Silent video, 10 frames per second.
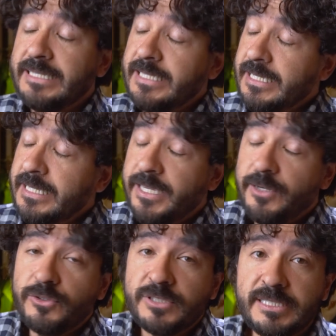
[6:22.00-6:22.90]
Así que
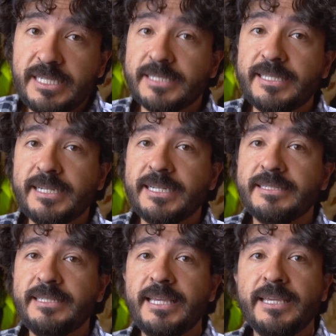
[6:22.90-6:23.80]
quiero cierta
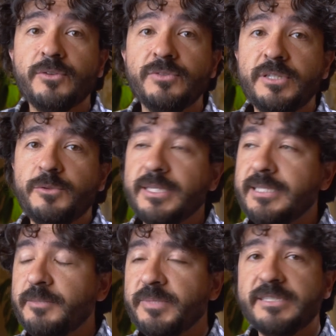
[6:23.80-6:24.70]
garantía de continuidad
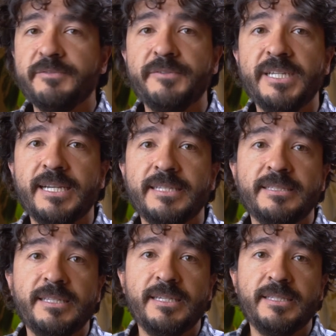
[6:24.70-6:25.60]
de la empresa
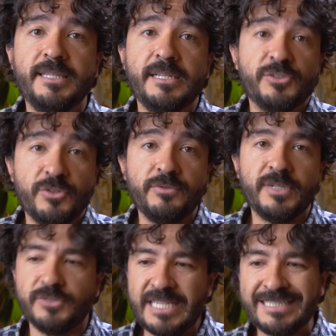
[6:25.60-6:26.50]
fabricante del
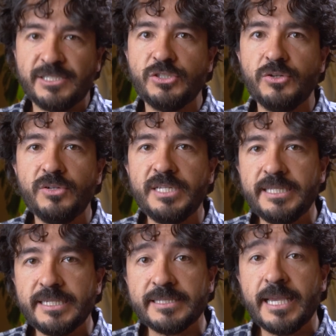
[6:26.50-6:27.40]
software, o sea, solidez.